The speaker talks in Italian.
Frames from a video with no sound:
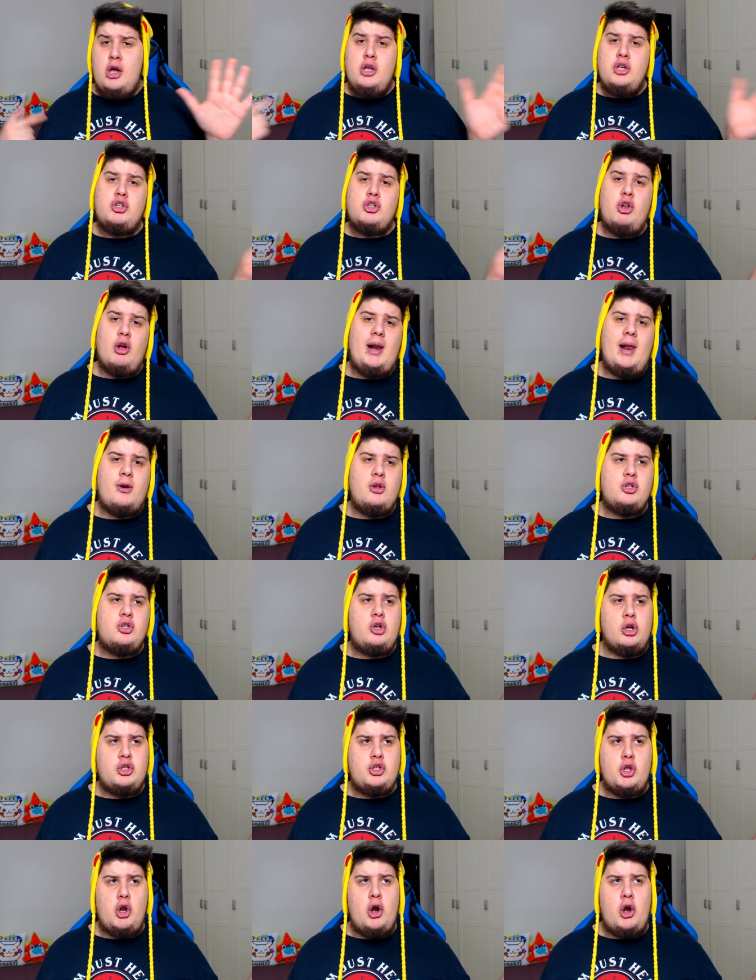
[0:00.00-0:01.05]
solo che l'anno
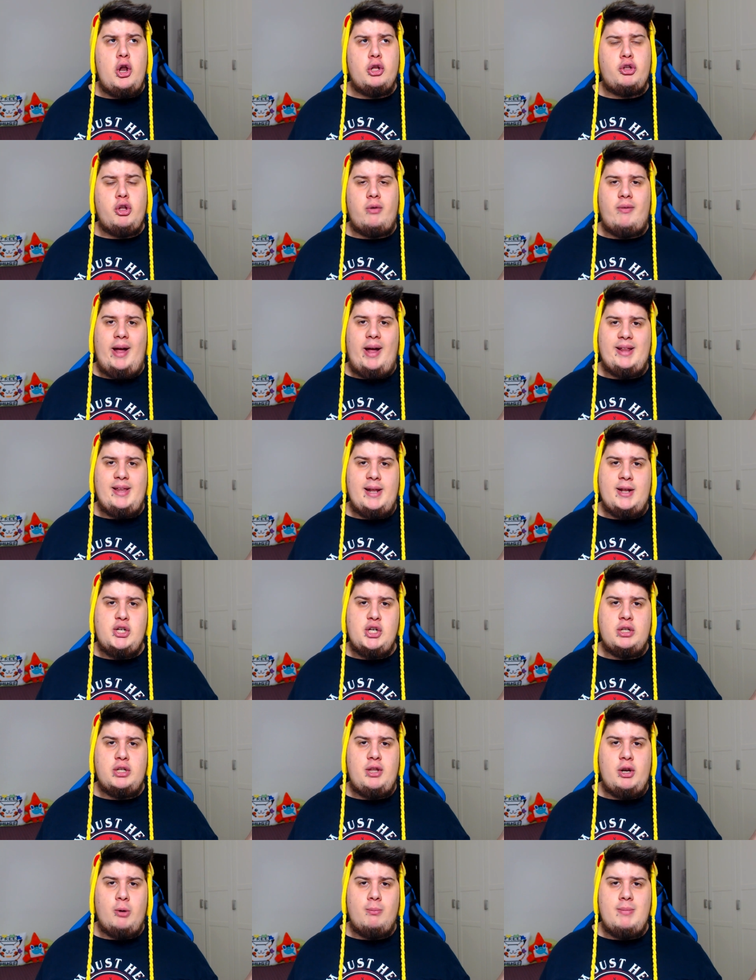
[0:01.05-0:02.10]
scorso non le ho trovate nei
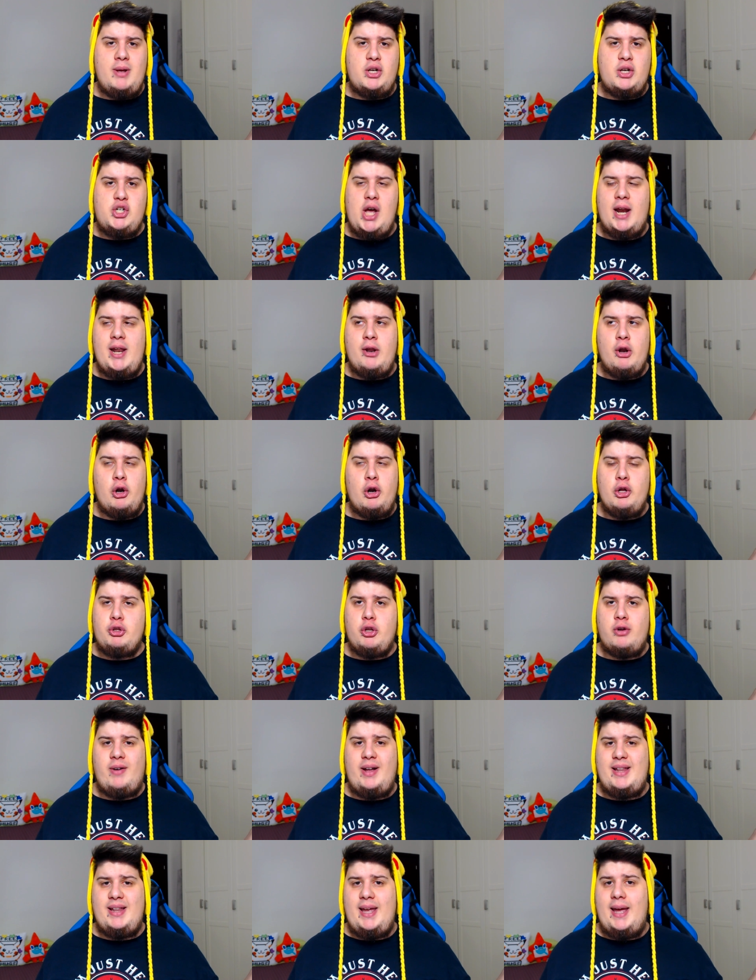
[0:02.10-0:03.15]
centri commerciali, non le ho
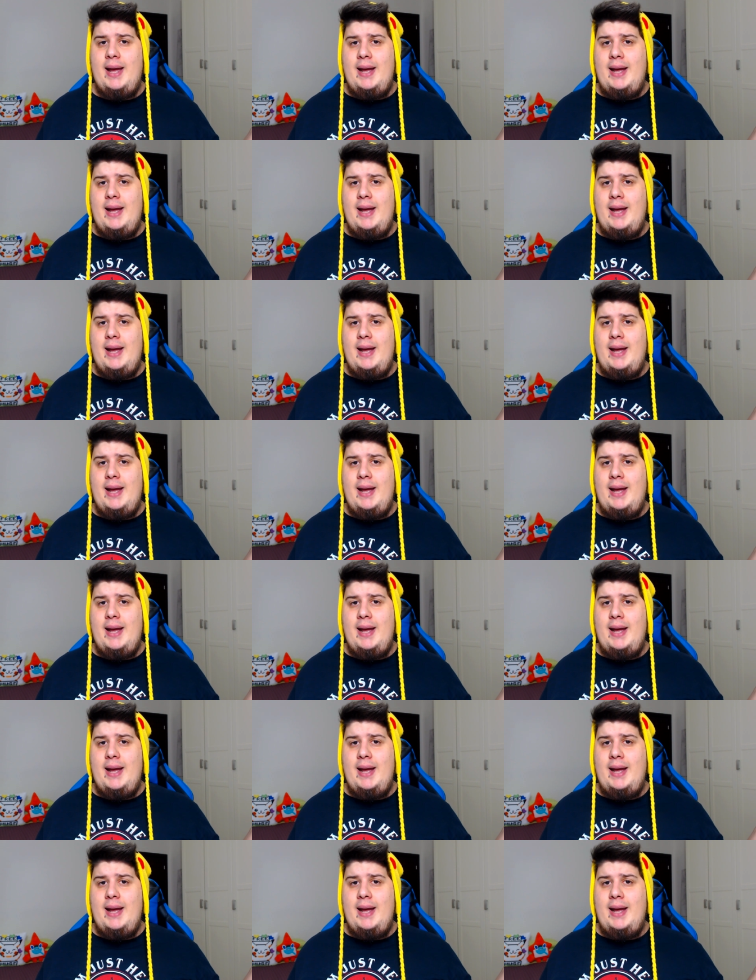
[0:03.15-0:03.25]
trovate